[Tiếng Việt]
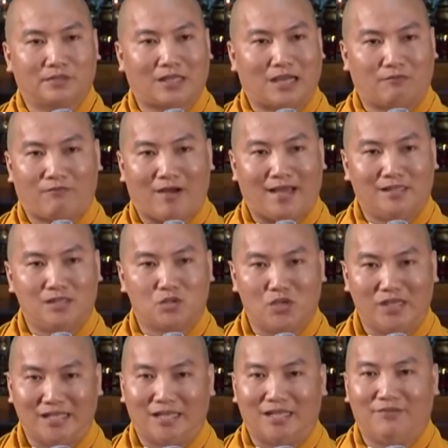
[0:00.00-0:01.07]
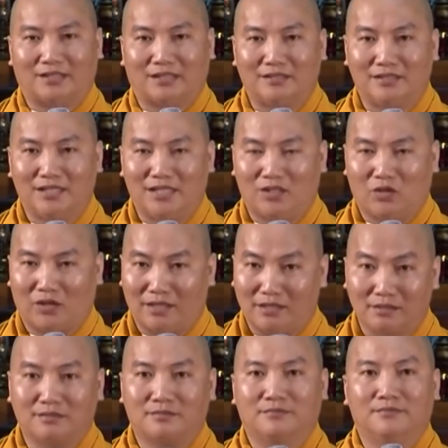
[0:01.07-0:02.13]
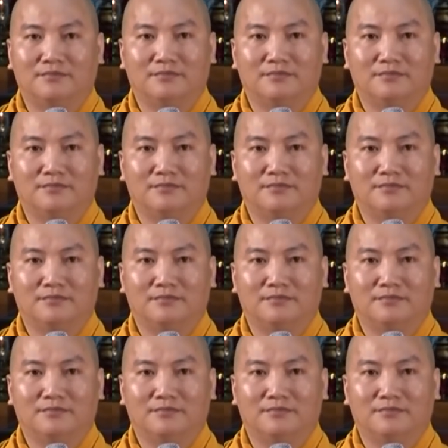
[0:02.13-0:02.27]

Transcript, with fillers: cần phải suy nghĩ và tư duy cho được